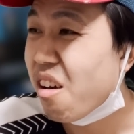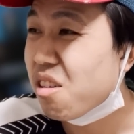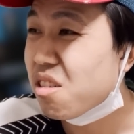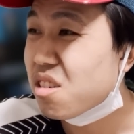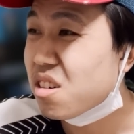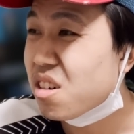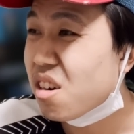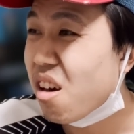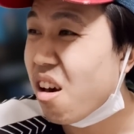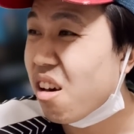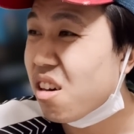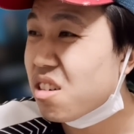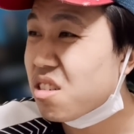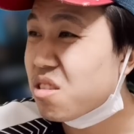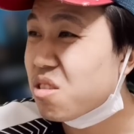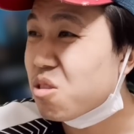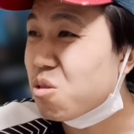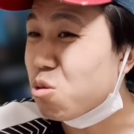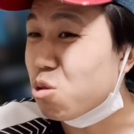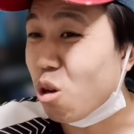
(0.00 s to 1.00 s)
え
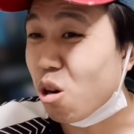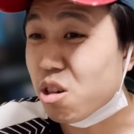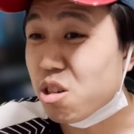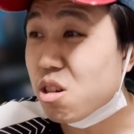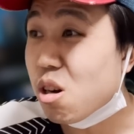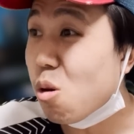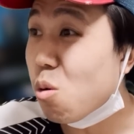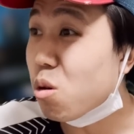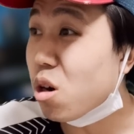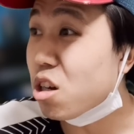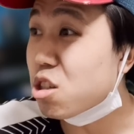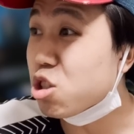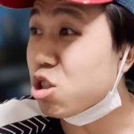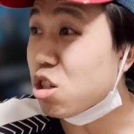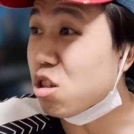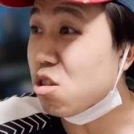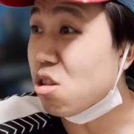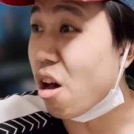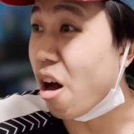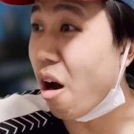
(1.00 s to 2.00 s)
4歳の時に何がおか
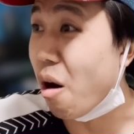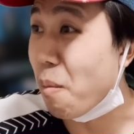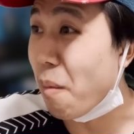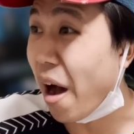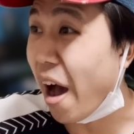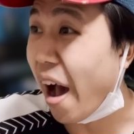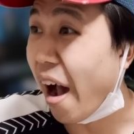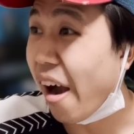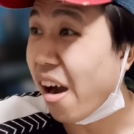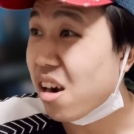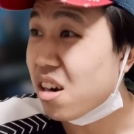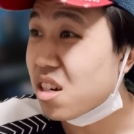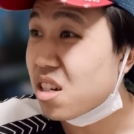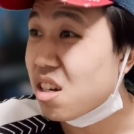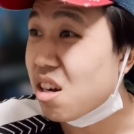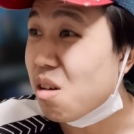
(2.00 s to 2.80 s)
しいんだよお前え